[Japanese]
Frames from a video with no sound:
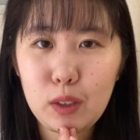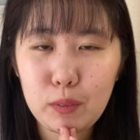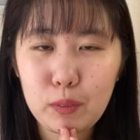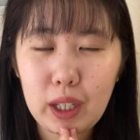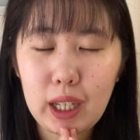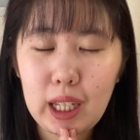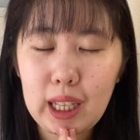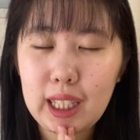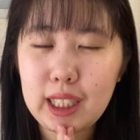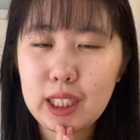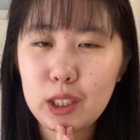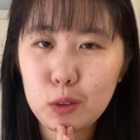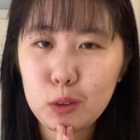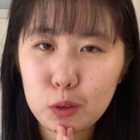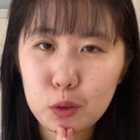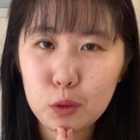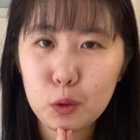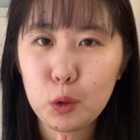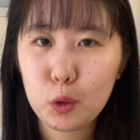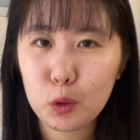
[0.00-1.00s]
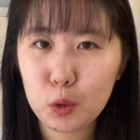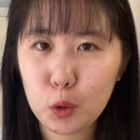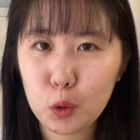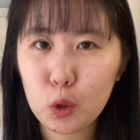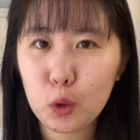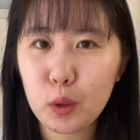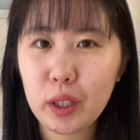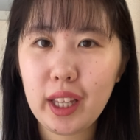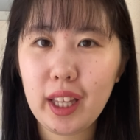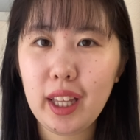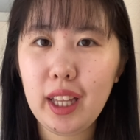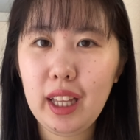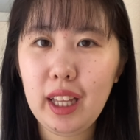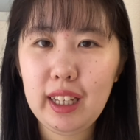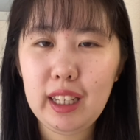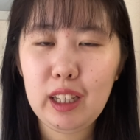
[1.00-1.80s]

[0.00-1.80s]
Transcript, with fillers: 今嵐年ということで